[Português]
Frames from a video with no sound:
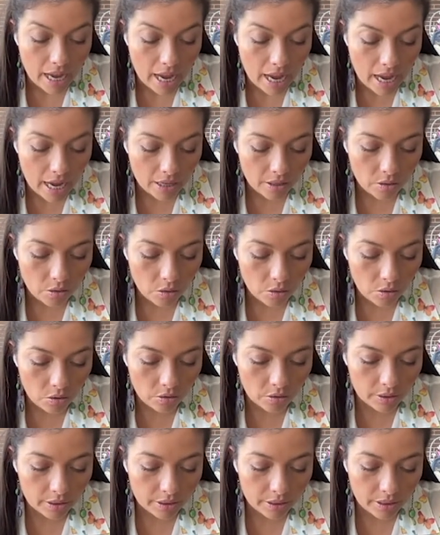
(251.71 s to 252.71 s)

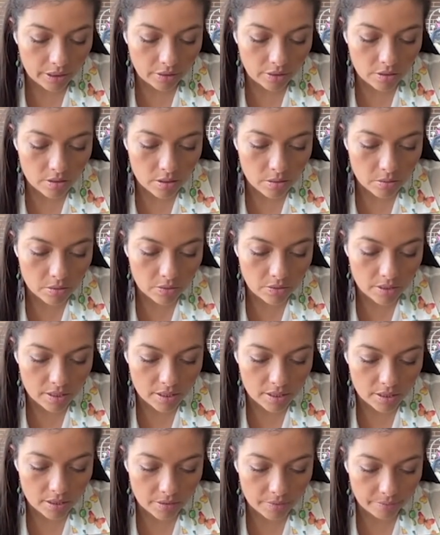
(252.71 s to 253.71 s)
Agora, o que, que nós vamos
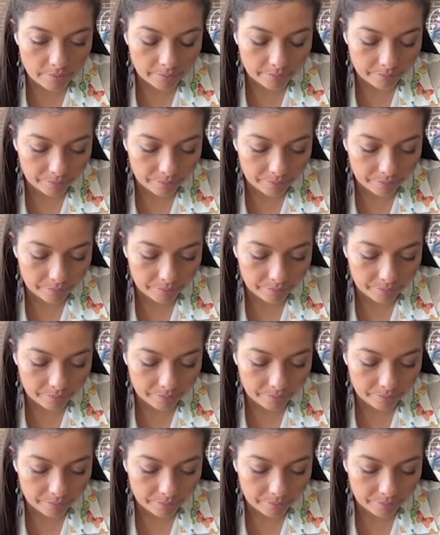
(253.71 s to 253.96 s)
fazer?